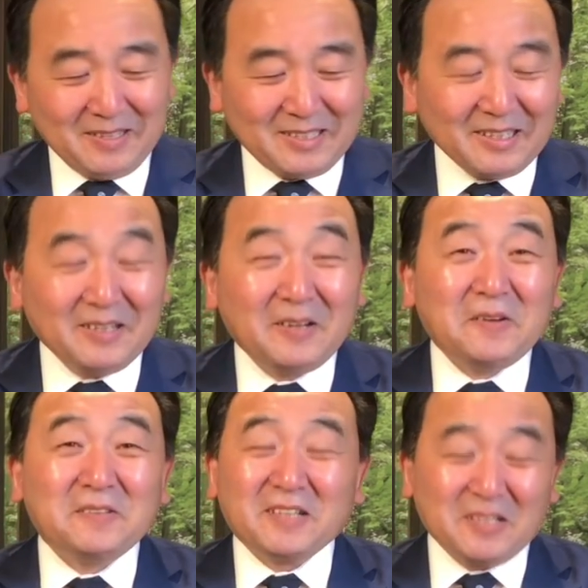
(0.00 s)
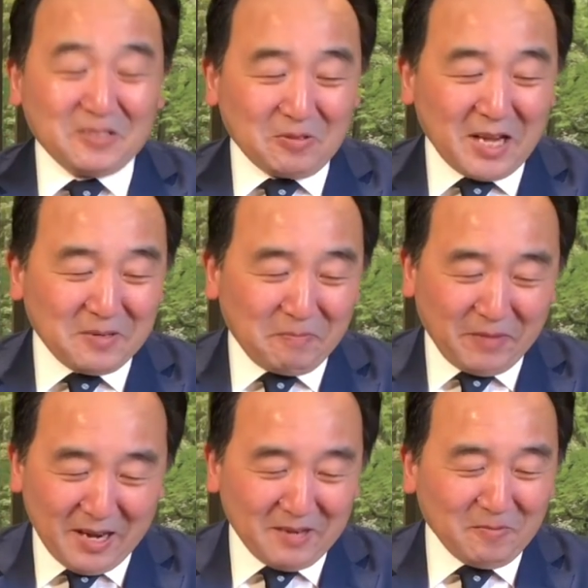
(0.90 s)
这这个就开始
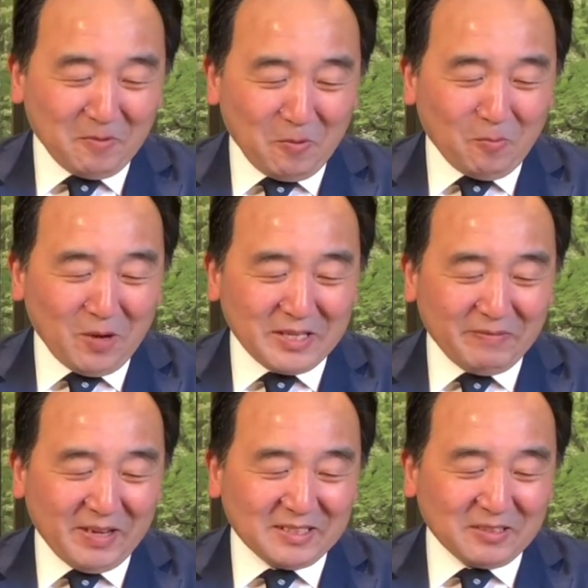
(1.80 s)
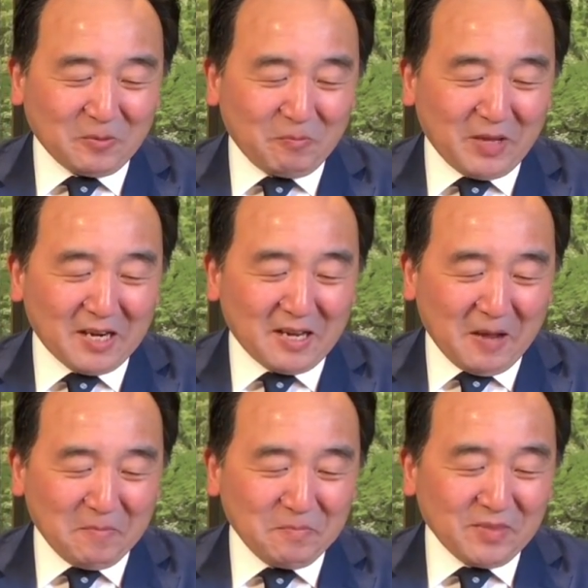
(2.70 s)
编了。我我以为这就编
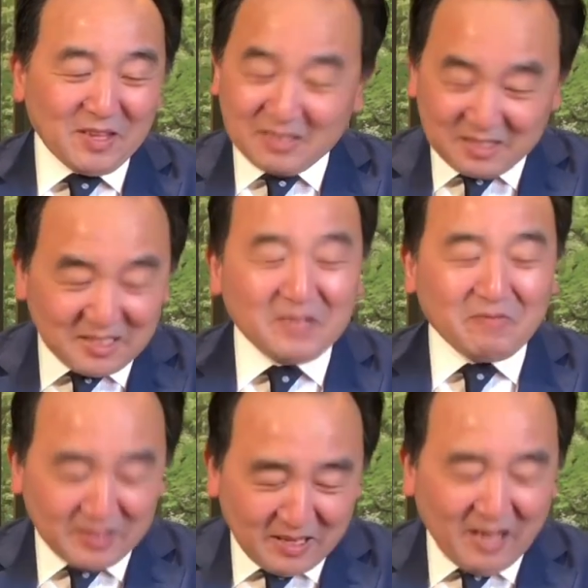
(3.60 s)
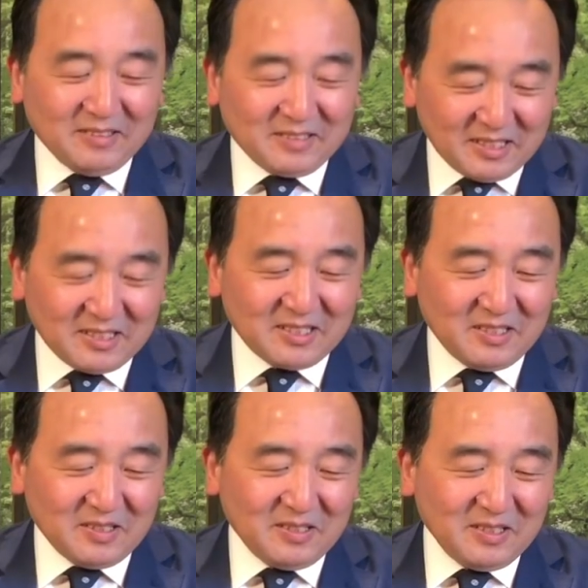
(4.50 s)
了，这是英文的，这
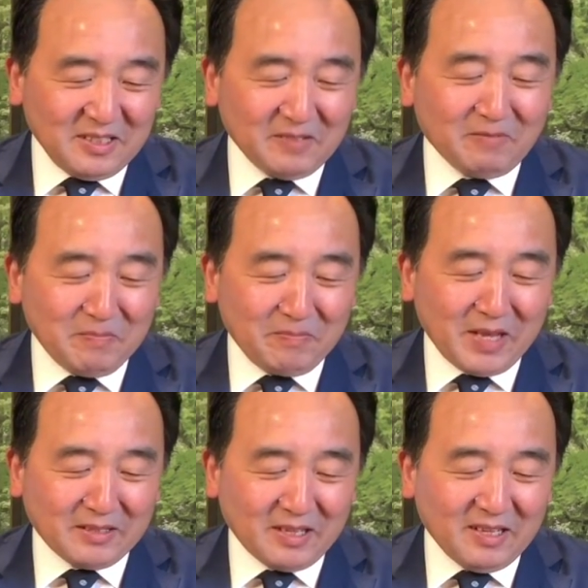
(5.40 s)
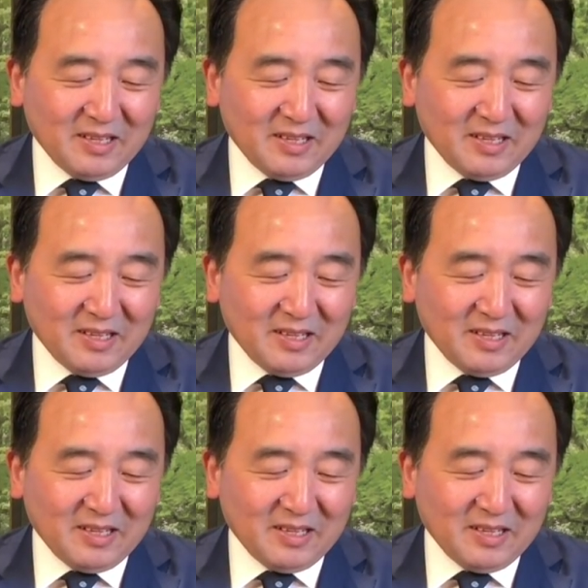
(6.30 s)
是英文编的。